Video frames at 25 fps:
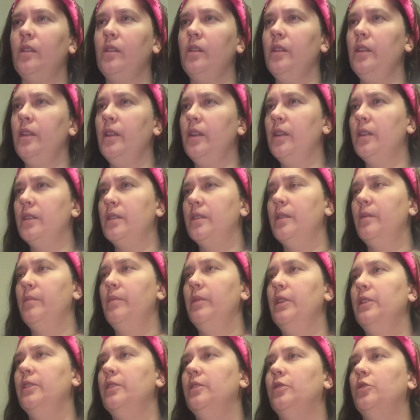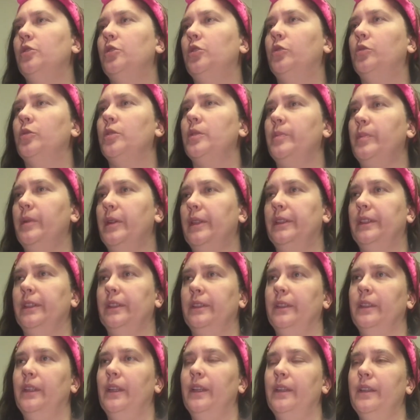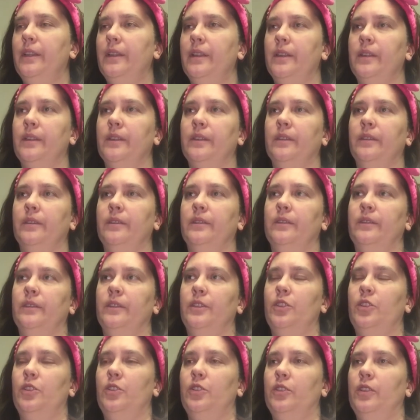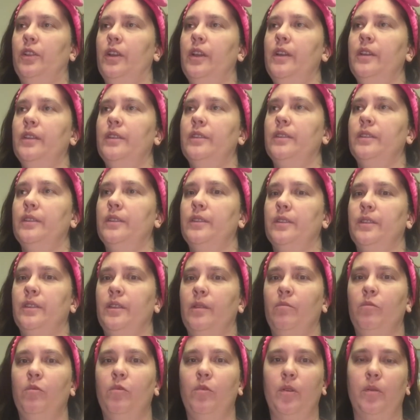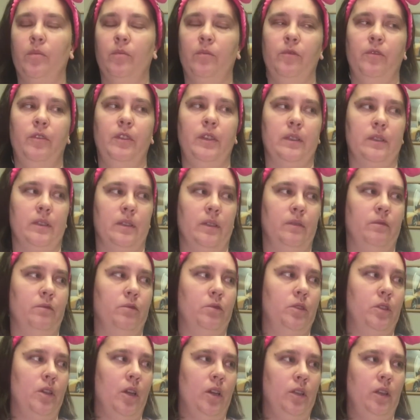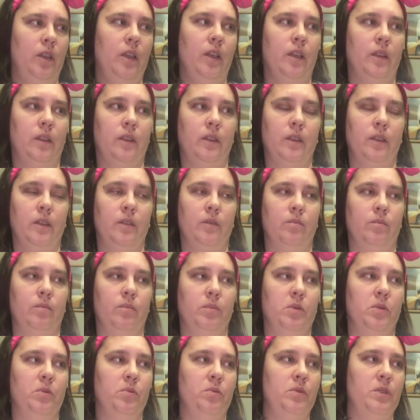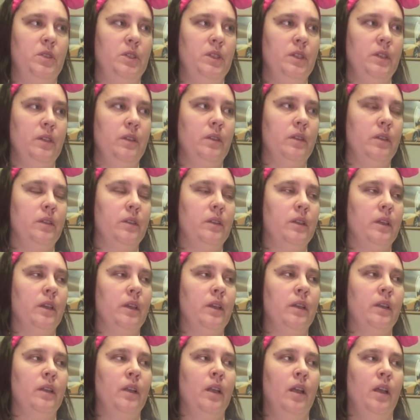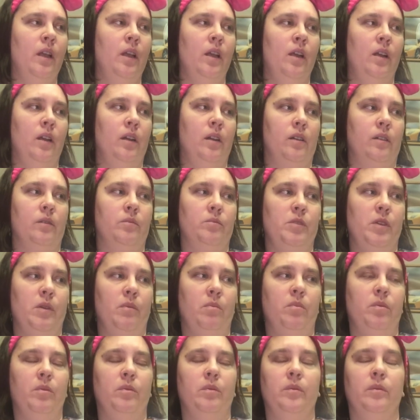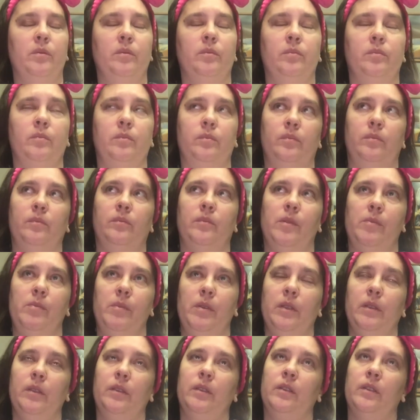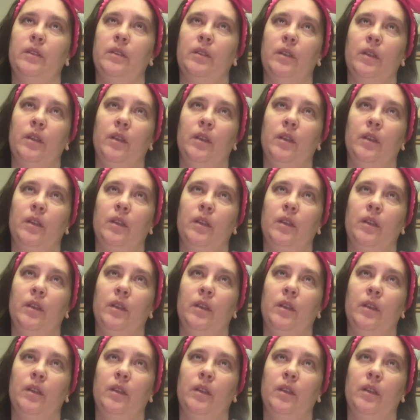Я заметила, что спад энергии начинается с набором веса. Вот когда ты похудела, да, у меня был момент,